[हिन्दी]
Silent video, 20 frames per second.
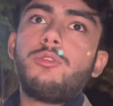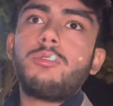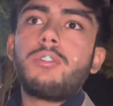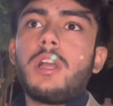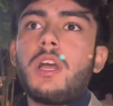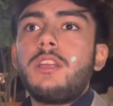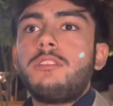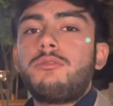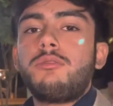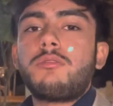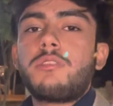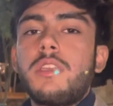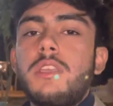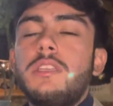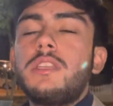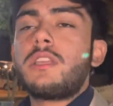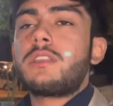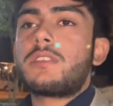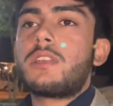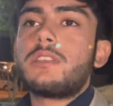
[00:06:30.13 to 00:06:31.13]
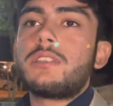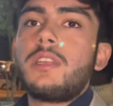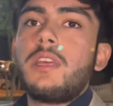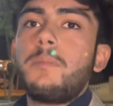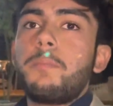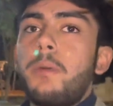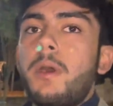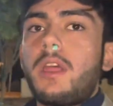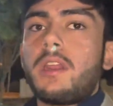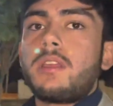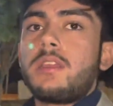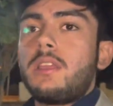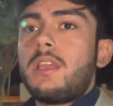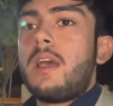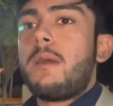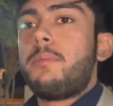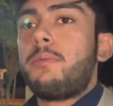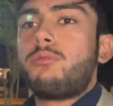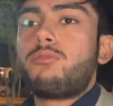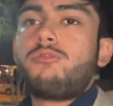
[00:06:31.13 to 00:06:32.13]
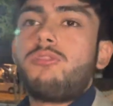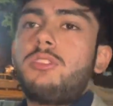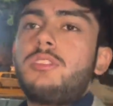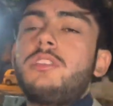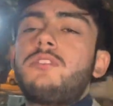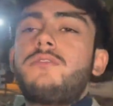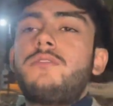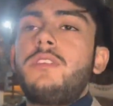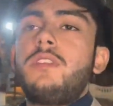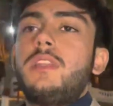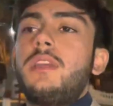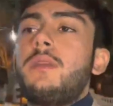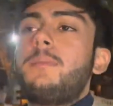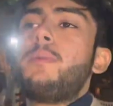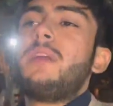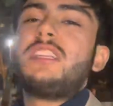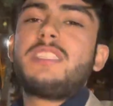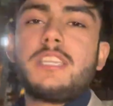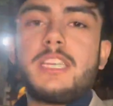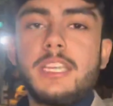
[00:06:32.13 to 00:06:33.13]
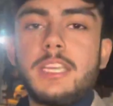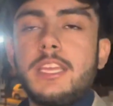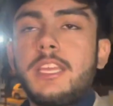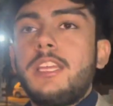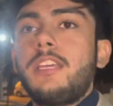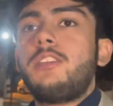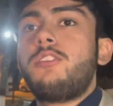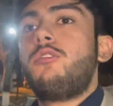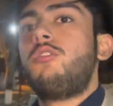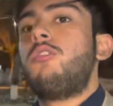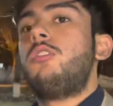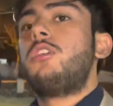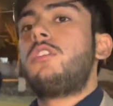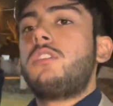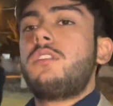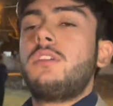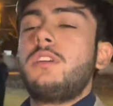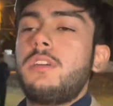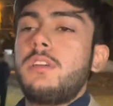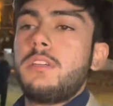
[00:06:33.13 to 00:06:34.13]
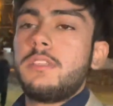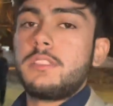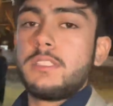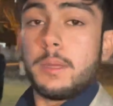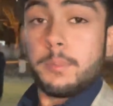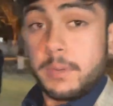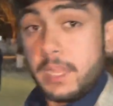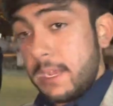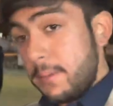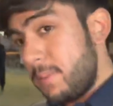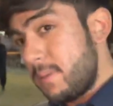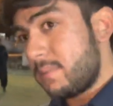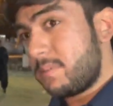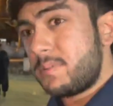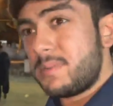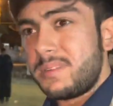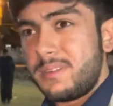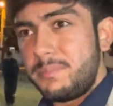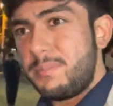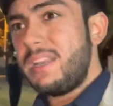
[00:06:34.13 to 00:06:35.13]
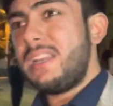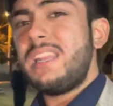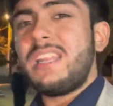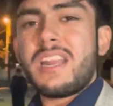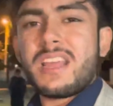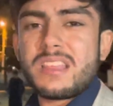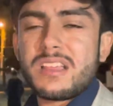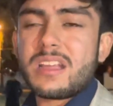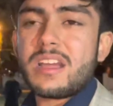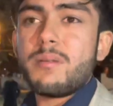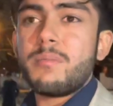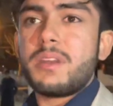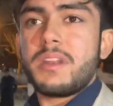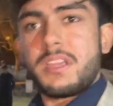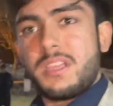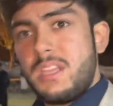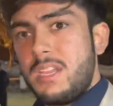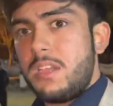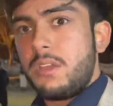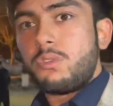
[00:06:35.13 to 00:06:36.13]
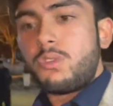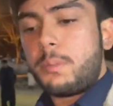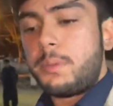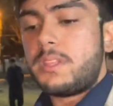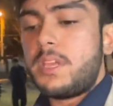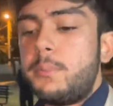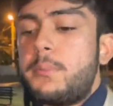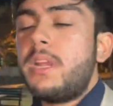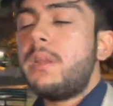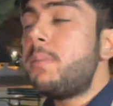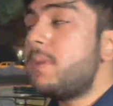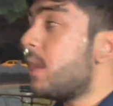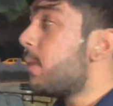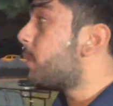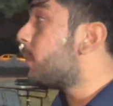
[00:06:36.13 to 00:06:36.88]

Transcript: लोग आ चुके हैं यंगस्टर्स डैन पार्क यहाँ पर थोड़ी तस्वीरें बैठेंगे और थंबनेल मिल नहीं रहा था कहाँ बनाए तो अभी थंबनेल भी यहीं